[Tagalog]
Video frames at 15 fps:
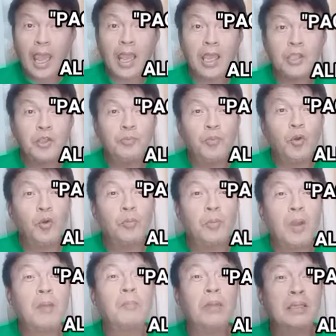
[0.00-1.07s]
Kailangan nyo
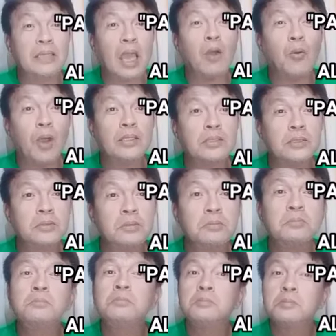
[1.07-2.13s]
pong
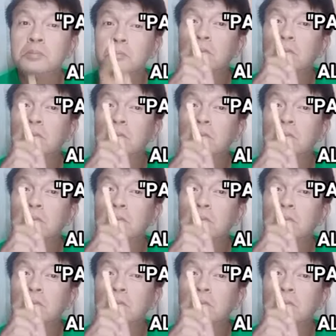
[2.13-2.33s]
magpatawas.